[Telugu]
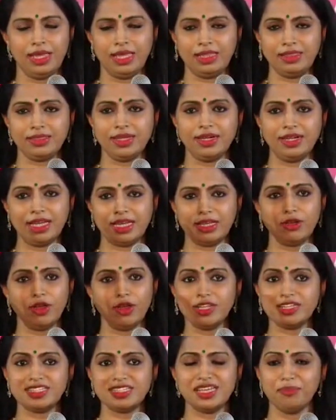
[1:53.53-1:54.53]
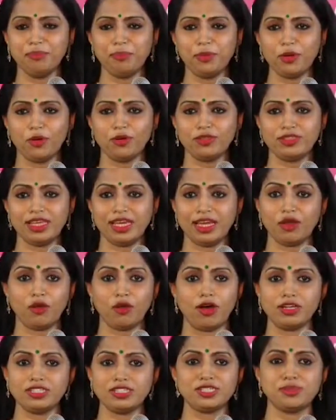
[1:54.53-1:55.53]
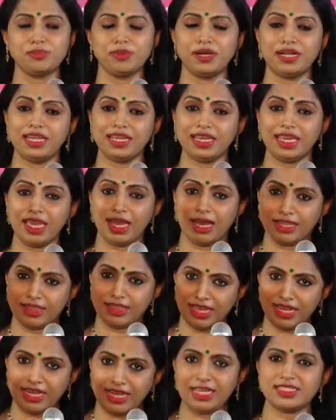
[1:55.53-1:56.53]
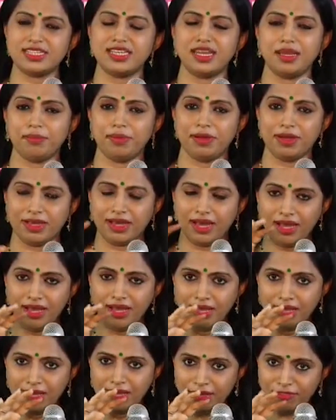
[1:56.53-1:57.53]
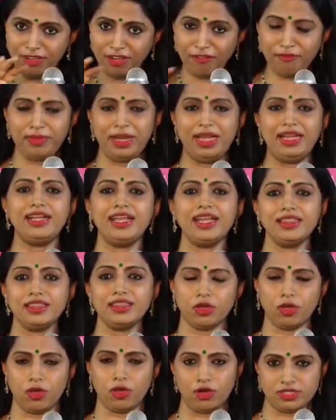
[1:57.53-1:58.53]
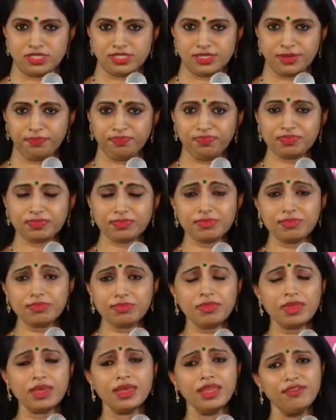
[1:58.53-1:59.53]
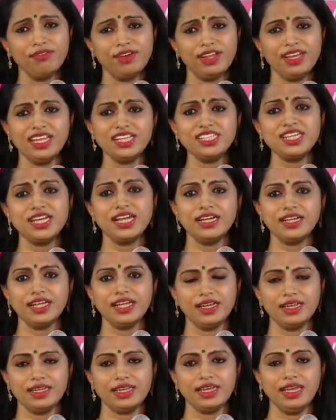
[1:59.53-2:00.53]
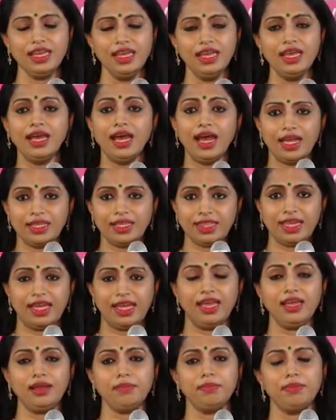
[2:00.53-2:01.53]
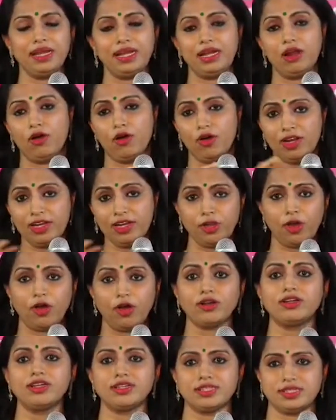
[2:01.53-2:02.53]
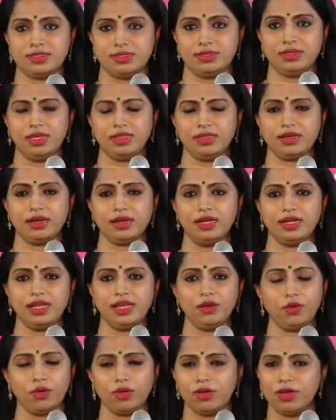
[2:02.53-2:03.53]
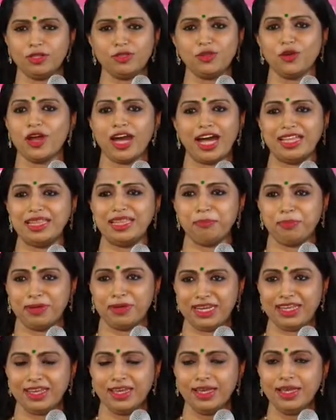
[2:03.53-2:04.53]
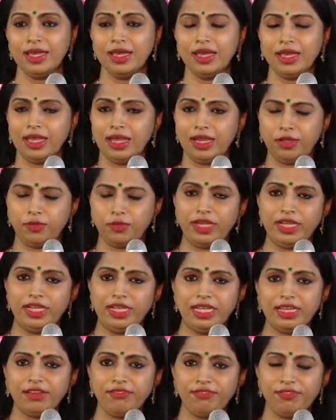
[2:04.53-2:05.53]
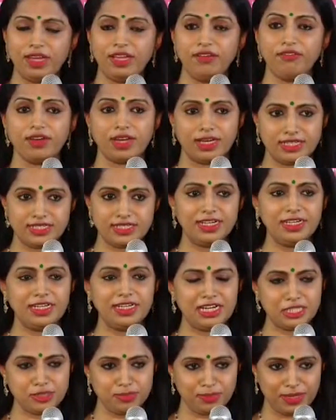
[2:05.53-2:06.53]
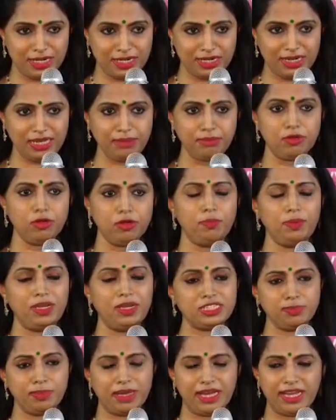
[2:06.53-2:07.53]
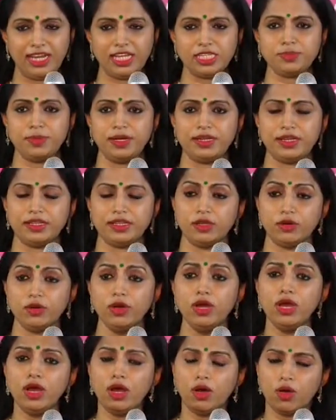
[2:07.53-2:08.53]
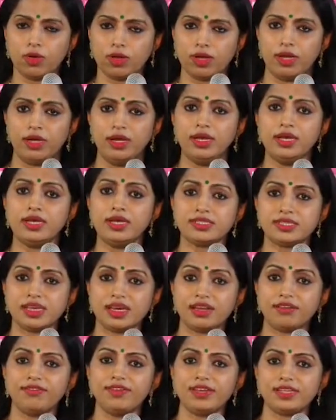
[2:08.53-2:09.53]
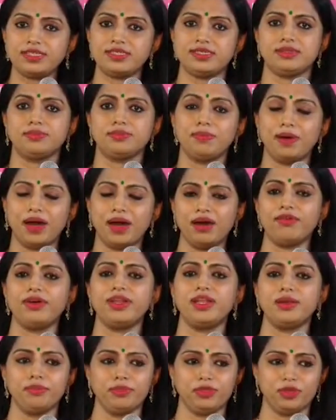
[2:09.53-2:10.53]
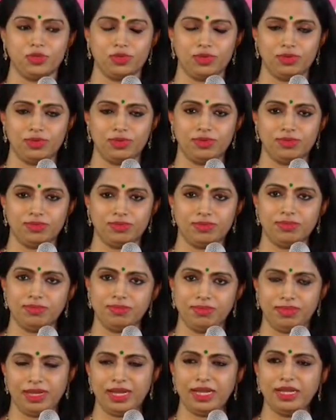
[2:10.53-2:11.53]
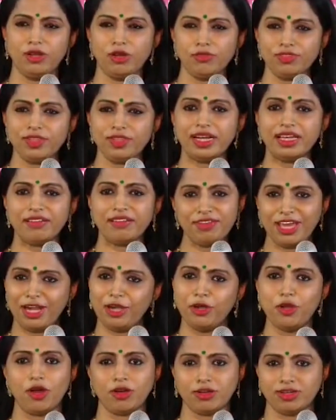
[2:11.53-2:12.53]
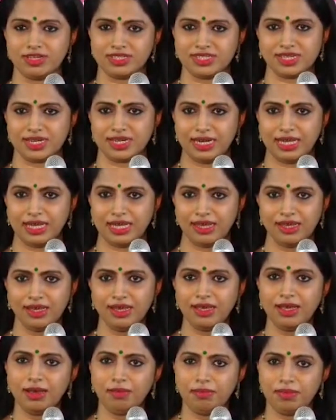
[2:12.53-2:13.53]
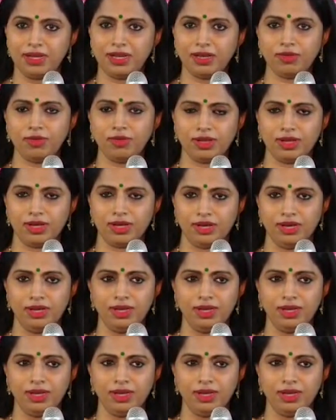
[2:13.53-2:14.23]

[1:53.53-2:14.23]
ఎంత టెక్నాలజీ ఇంప్రూవ్ అవుతే కాస్ట్ మట్టికి అదే రీజనబుల్గా వీ మెయింటైన్ ద కాస్ట్ ఇవన్నీ చేయటానికి ఐ థ్యాంక్ మై ఆల్ డాక్టర్స్ ఎందుకంటే ఒక్కరితో కాది పని ఈ ట్వంటీ ఫైవ్ కన్సల్టెంట్స్ మన టీంలో ప్లస్ మేనేజ్మెంట్ అందరూ ఒక సర్వీస్ భావనంతో ఎండ్ ఆఫ్ ద డే వీఆర్ డాక్టర్స్ అండి మనకు ఒక